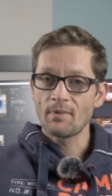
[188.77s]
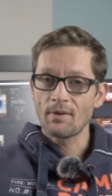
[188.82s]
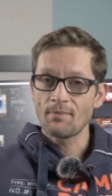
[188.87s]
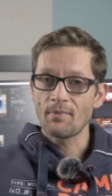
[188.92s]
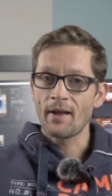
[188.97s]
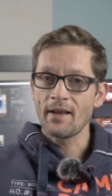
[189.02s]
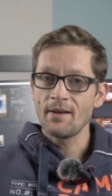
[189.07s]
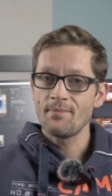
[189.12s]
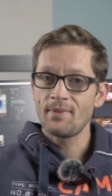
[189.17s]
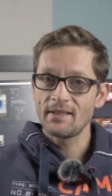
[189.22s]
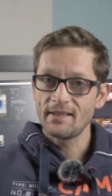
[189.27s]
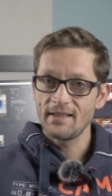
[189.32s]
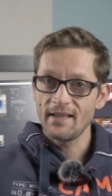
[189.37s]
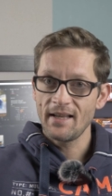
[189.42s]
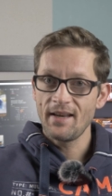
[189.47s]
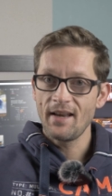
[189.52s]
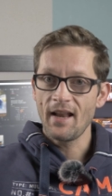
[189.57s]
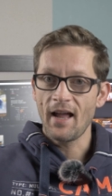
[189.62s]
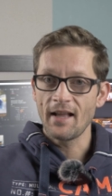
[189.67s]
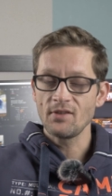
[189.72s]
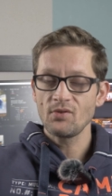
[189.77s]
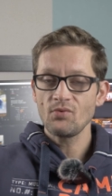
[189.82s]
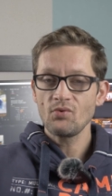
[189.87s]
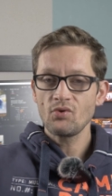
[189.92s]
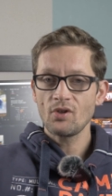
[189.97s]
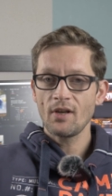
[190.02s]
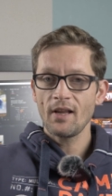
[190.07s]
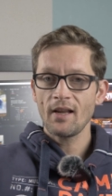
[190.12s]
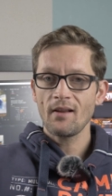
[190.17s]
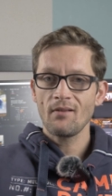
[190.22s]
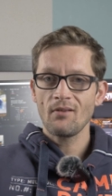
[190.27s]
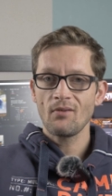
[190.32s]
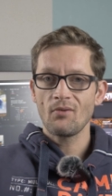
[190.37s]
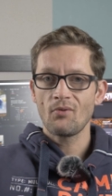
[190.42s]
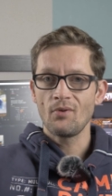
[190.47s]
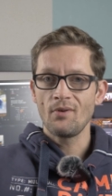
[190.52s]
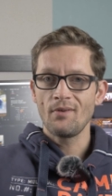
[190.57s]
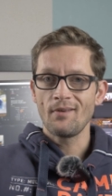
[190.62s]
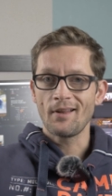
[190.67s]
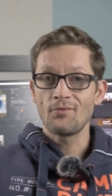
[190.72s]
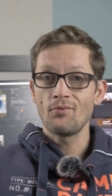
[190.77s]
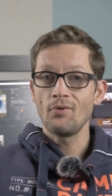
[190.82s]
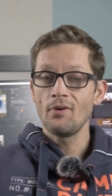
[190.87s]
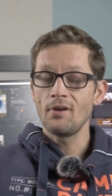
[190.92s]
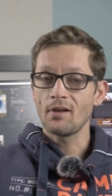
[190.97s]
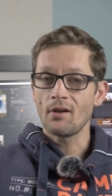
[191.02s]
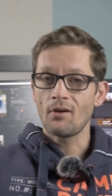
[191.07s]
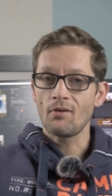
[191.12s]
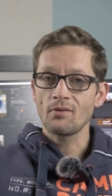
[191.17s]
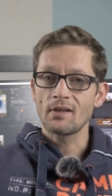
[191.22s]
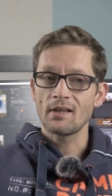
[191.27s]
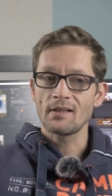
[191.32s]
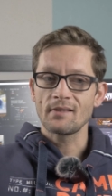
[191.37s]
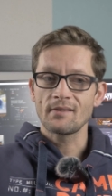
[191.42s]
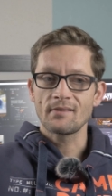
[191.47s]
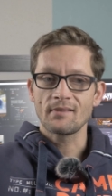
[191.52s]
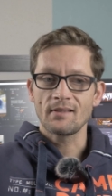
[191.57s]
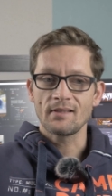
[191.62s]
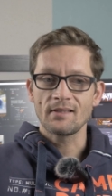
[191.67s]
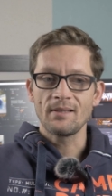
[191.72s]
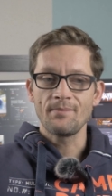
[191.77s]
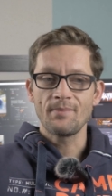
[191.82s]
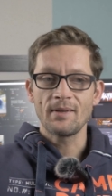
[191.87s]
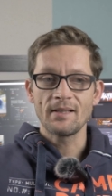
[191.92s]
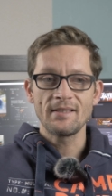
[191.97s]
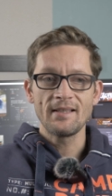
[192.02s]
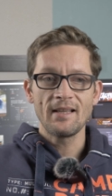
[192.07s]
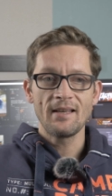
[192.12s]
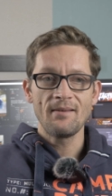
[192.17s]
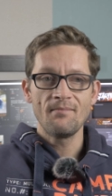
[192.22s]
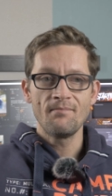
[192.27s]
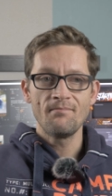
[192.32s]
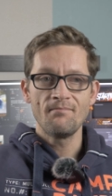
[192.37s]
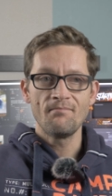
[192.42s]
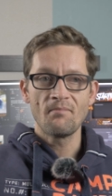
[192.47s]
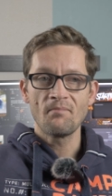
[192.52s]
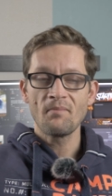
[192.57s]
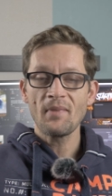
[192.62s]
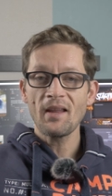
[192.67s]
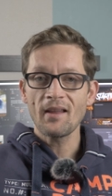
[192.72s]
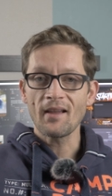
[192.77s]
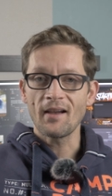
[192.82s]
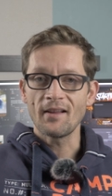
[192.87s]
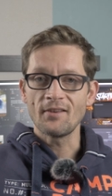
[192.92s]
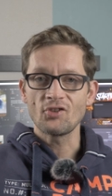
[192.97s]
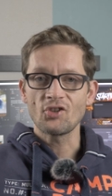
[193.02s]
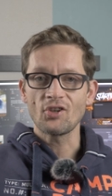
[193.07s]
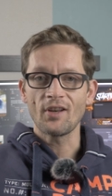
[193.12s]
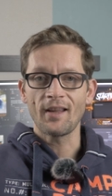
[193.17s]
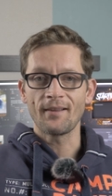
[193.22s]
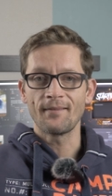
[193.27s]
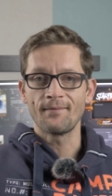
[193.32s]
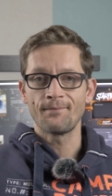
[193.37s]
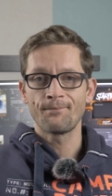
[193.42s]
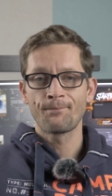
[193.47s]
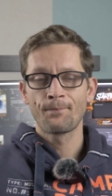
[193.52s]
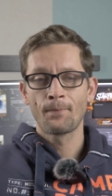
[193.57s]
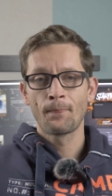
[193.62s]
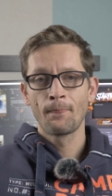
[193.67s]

meine Patienten anzustecken und natürlich auch, dass, dass die Patienten mich anstecken.